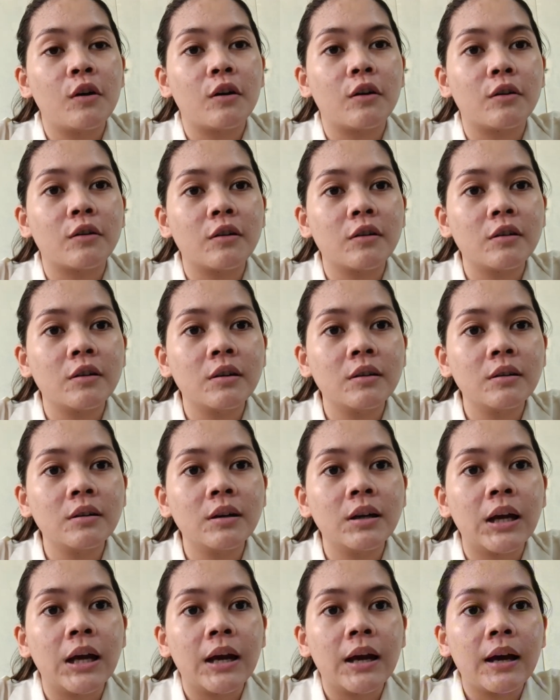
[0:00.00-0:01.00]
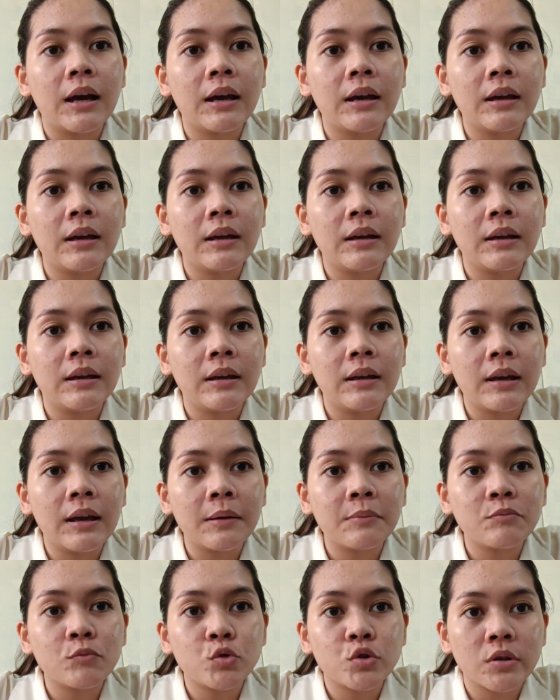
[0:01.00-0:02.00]
or I
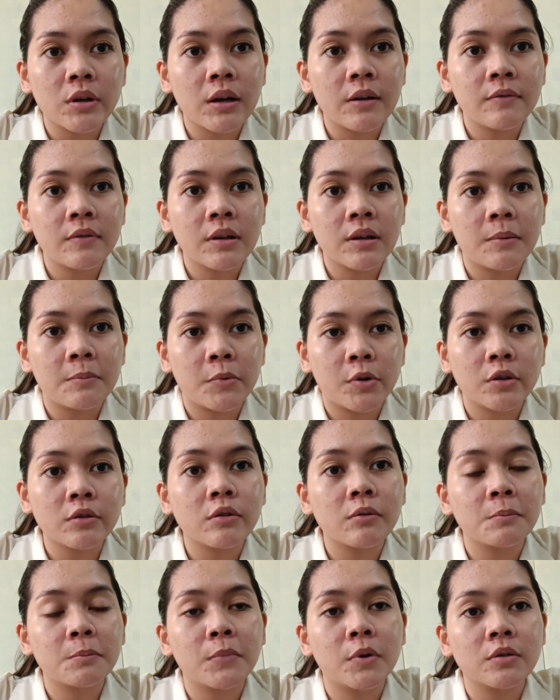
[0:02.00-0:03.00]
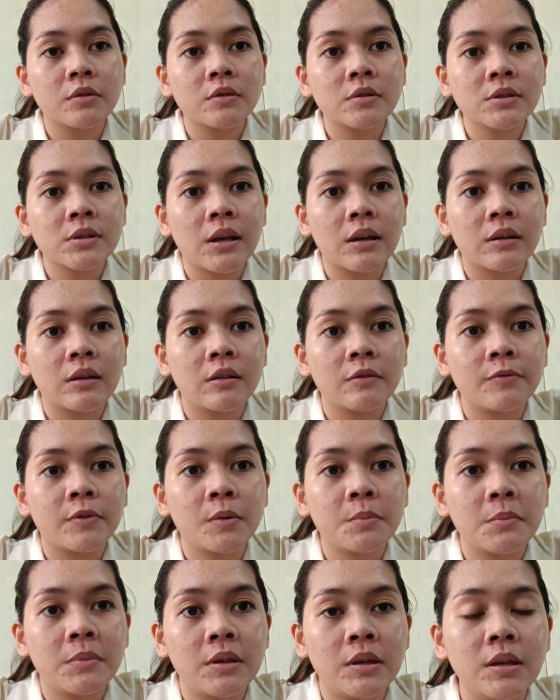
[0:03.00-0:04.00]
am driving a motorcycle
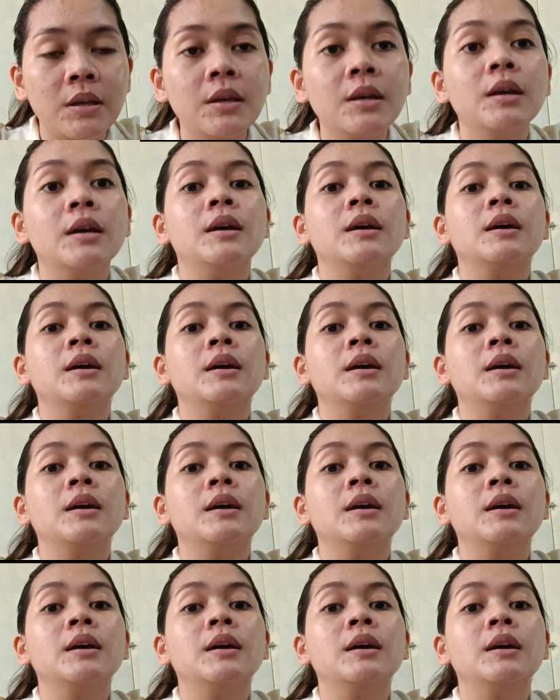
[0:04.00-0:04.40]
for me